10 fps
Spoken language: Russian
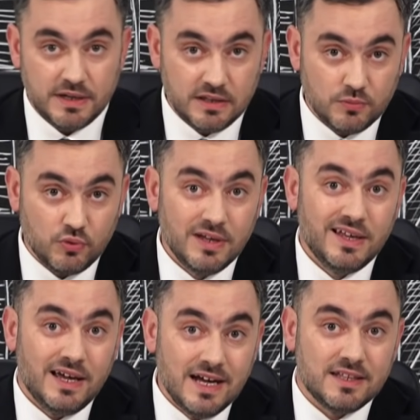поэтому
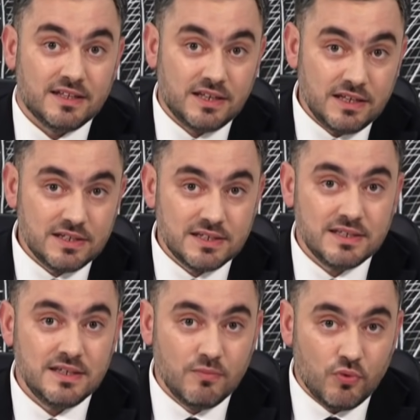этот
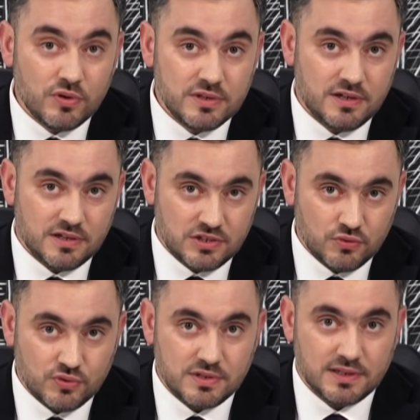кризис не мог не
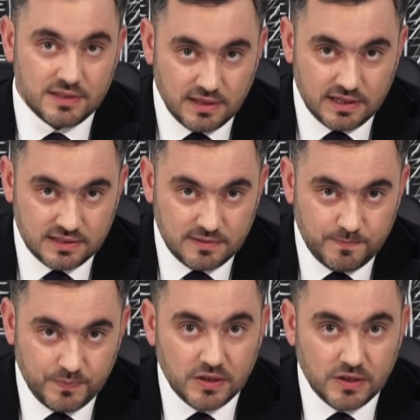коснуться нас.